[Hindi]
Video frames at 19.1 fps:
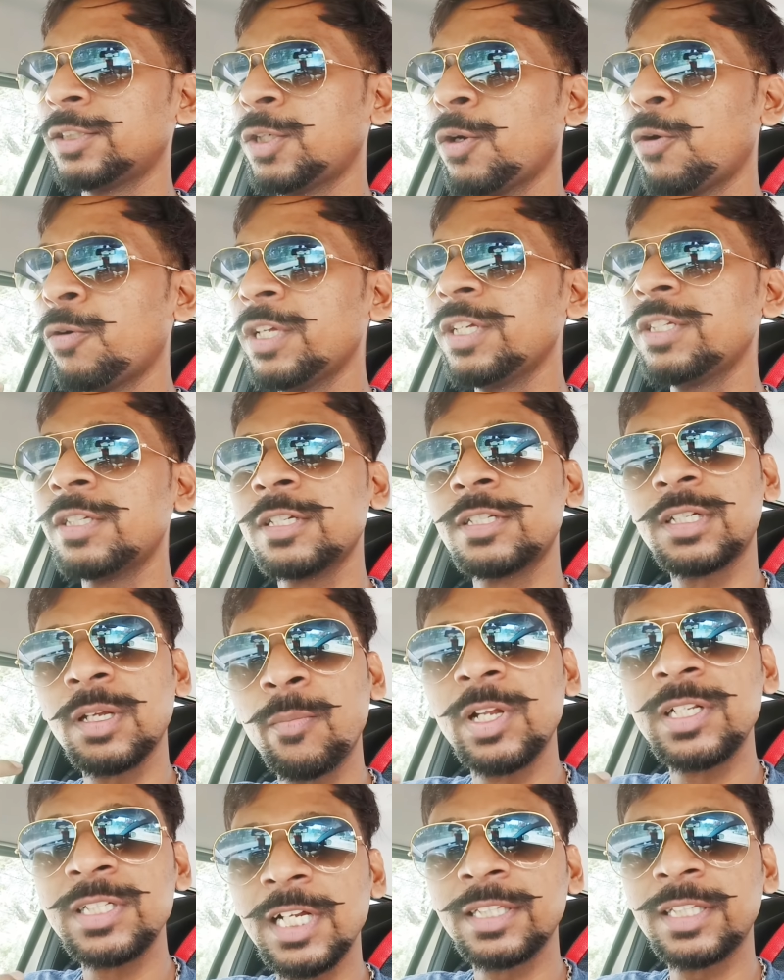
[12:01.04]
सिक्योरिटी
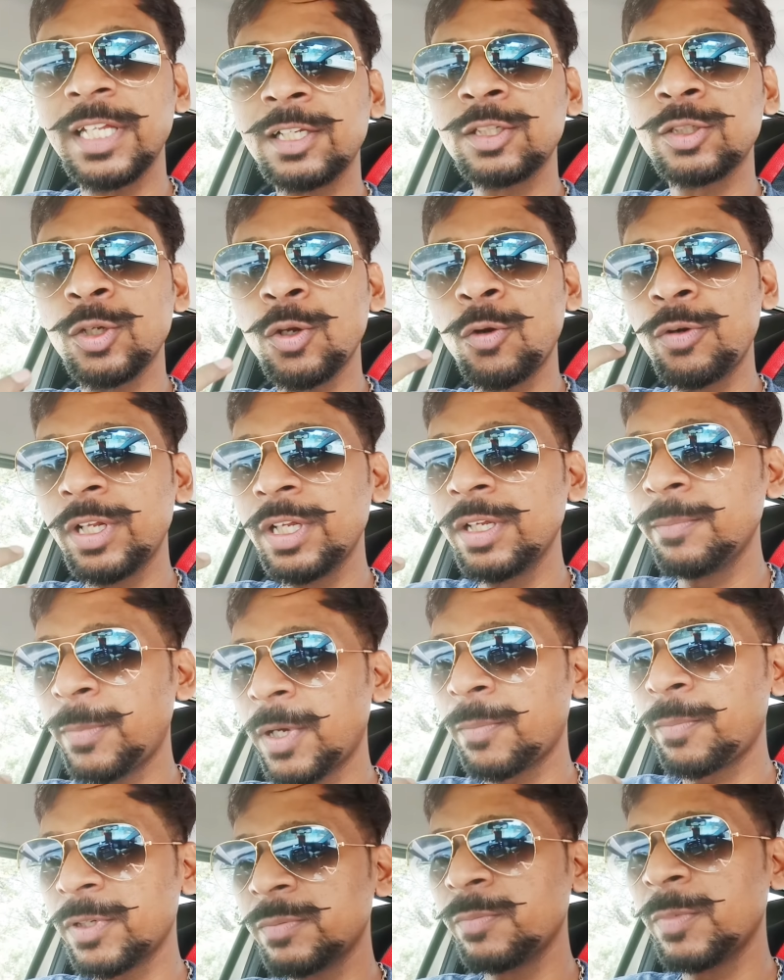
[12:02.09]
सिस्टम मिल जाता है सिक्योरिटी
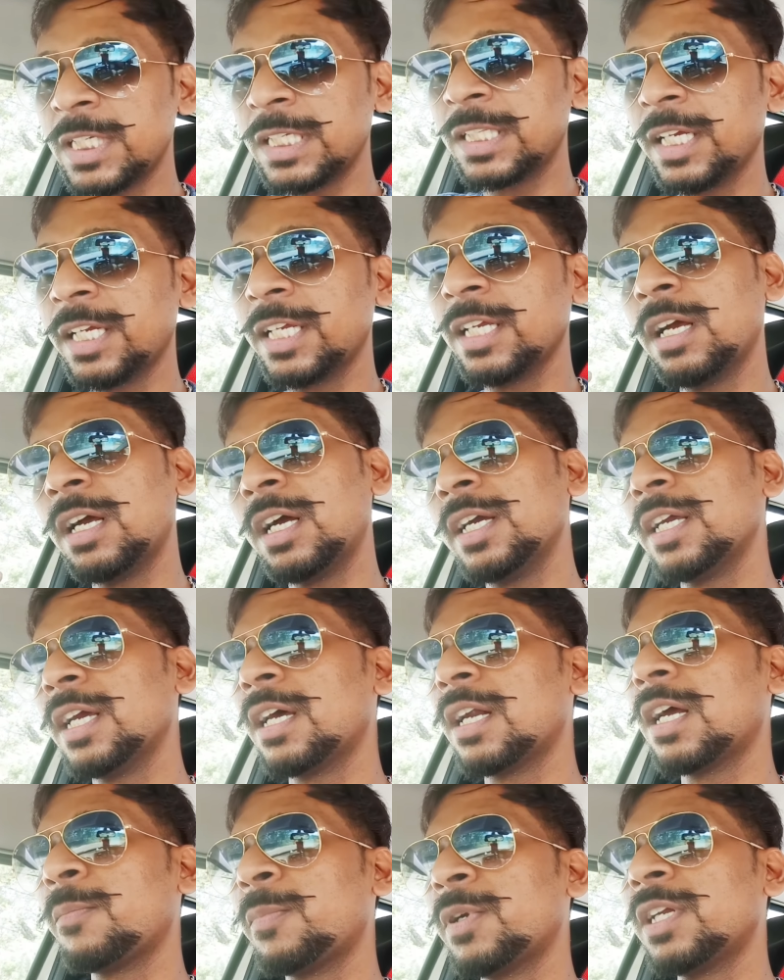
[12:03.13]
पर्पस मिल जाता है कि हाँ
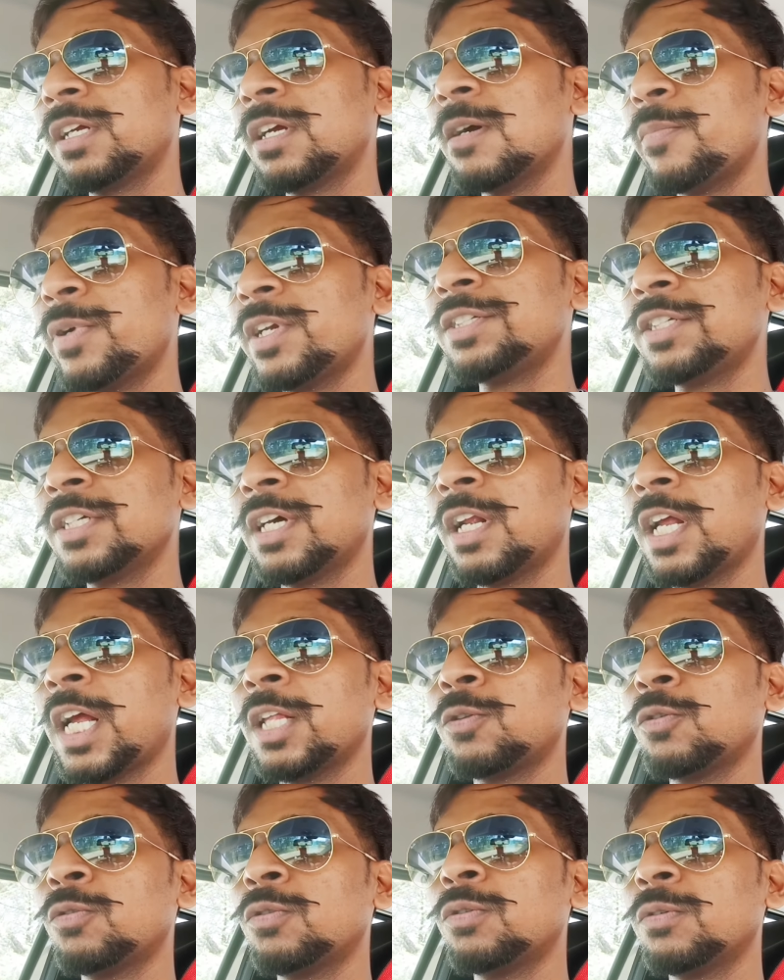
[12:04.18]
यार आपने कंपनी से
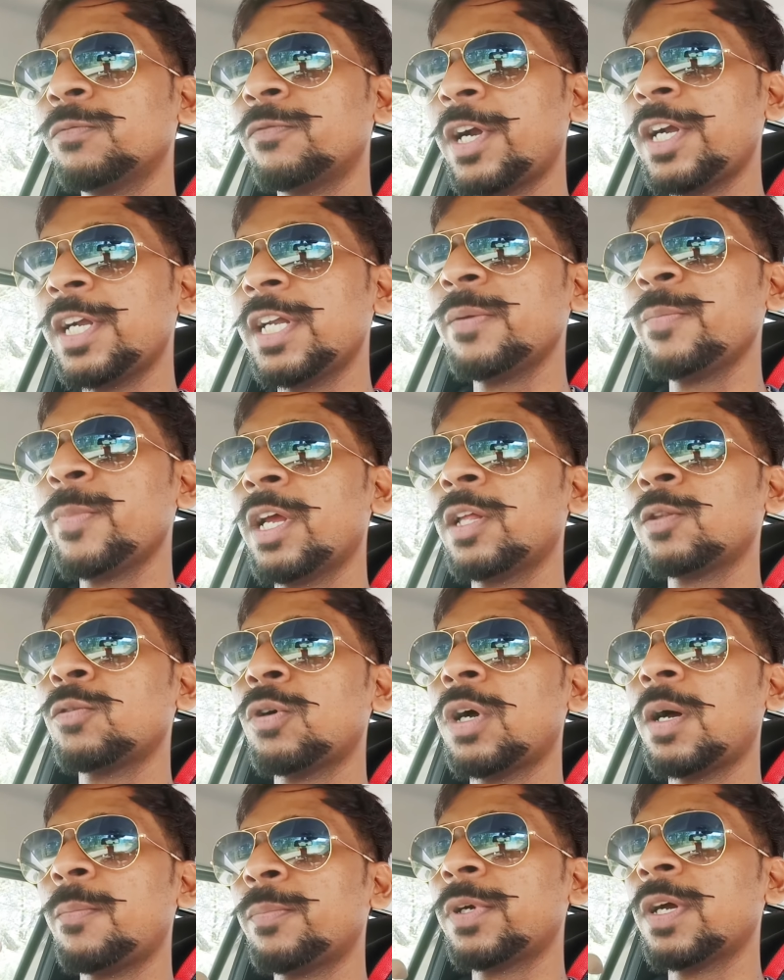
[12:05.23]
कराया तो वारंटी में है
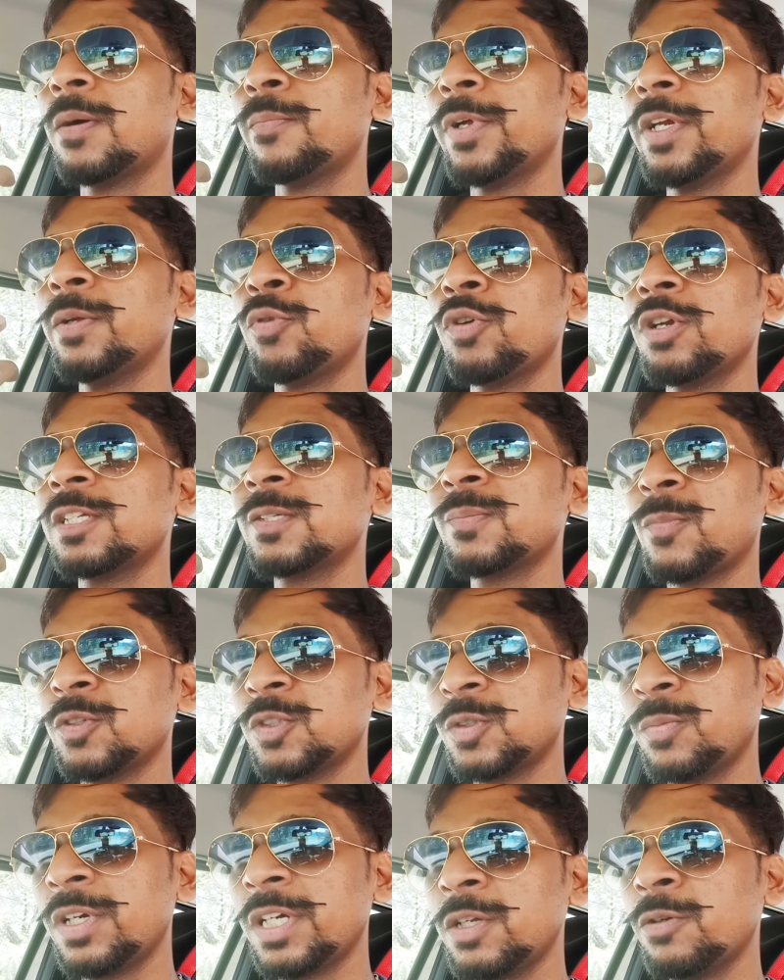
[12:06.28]
तो आप कंपनी पूरी
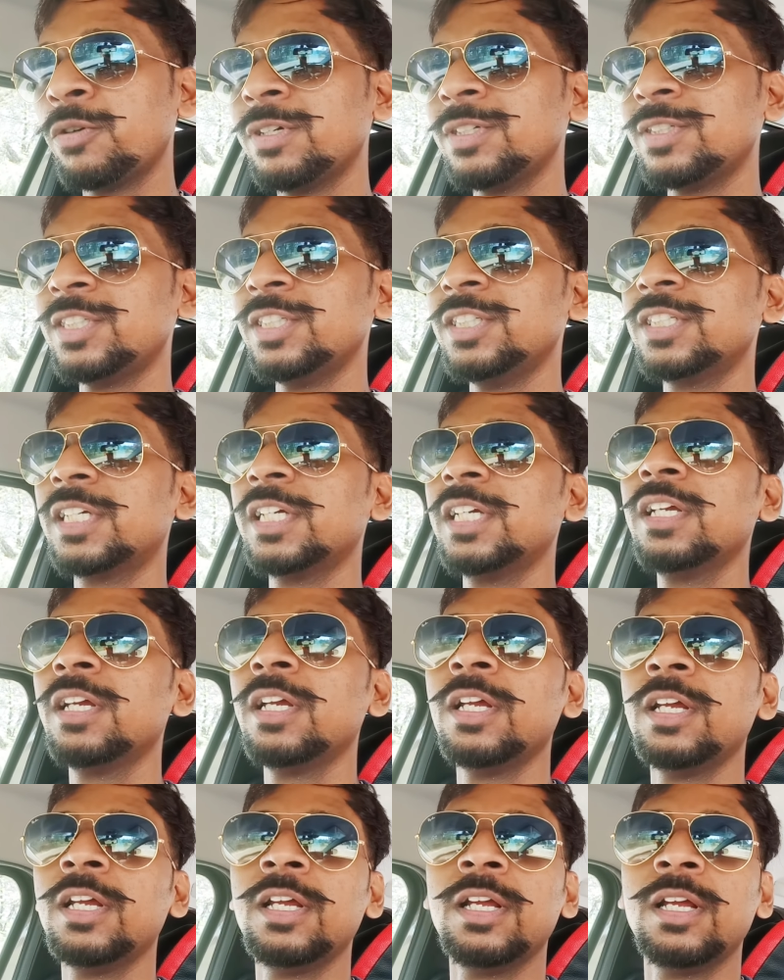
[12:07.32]
रिस्पॉन्सिबिलिटी होगी इस चीज़ की
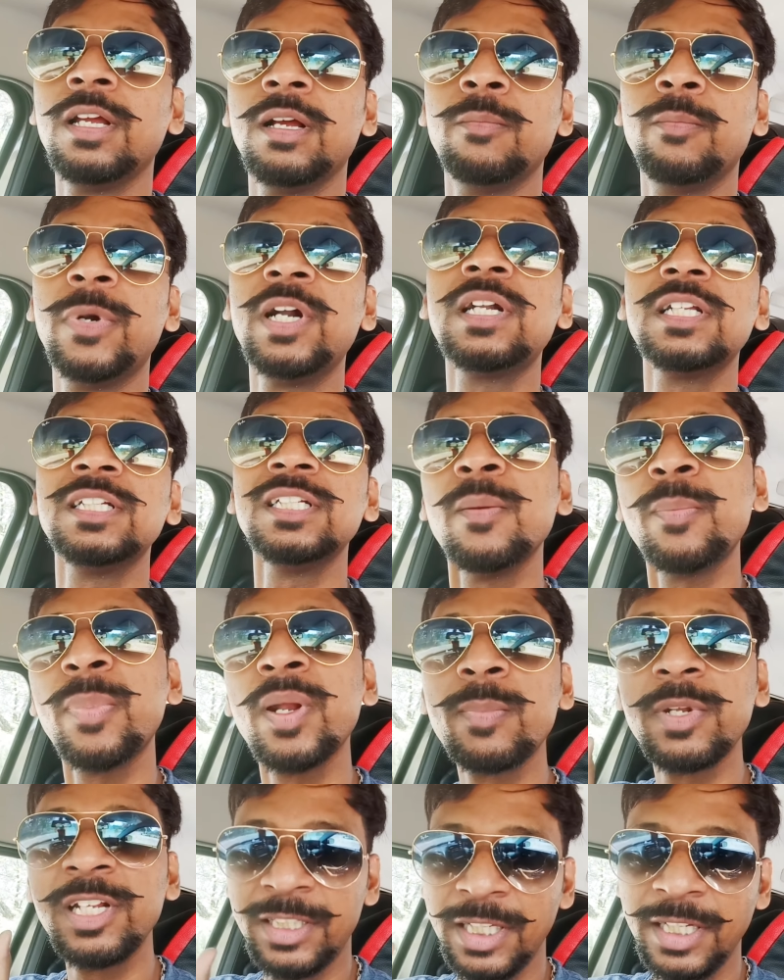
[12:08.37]
बट ये
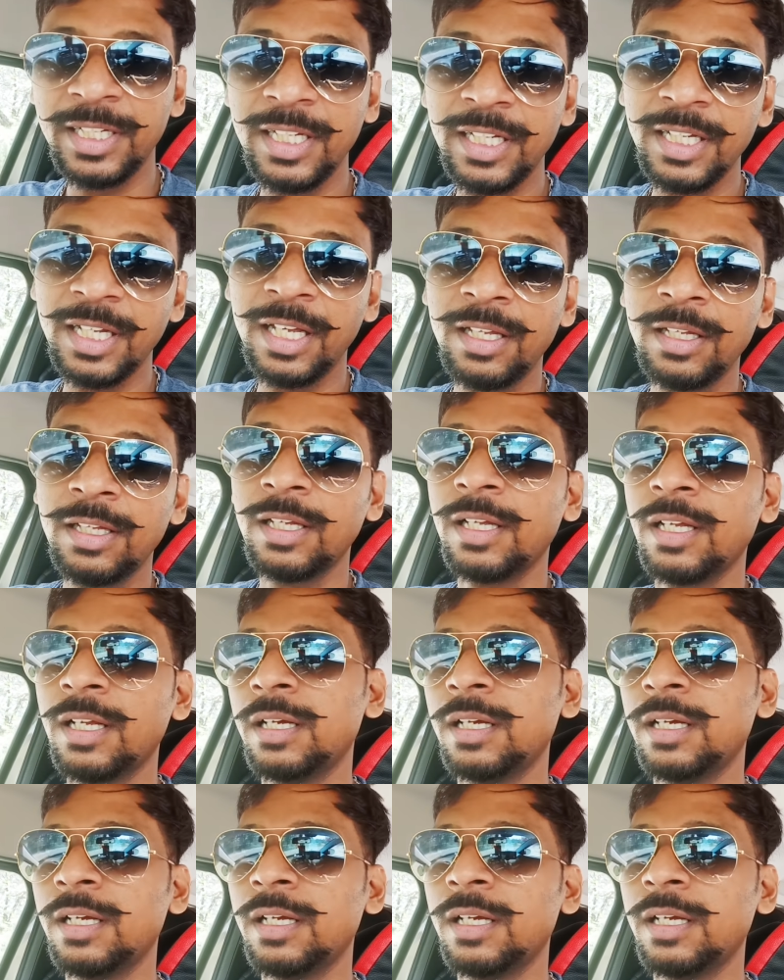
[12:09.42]
अपनी अपनी थिंकिंग है